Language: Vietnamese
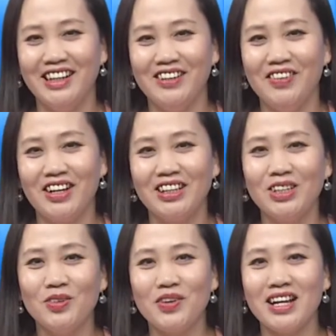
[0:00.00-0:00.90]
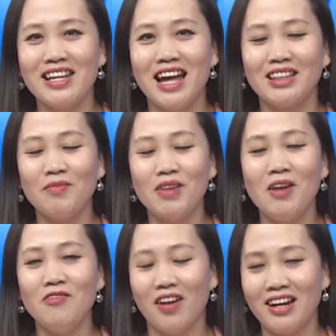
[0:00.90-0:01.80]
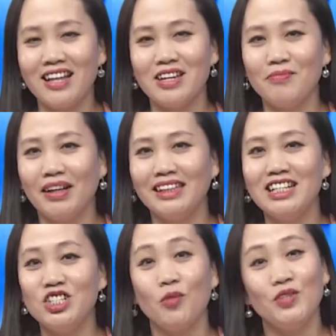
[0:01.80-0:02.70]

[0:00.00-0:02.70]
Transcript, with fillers: Và vâng, kính thưa quý khán giả, tiếp đến vẫn là những bản tin trong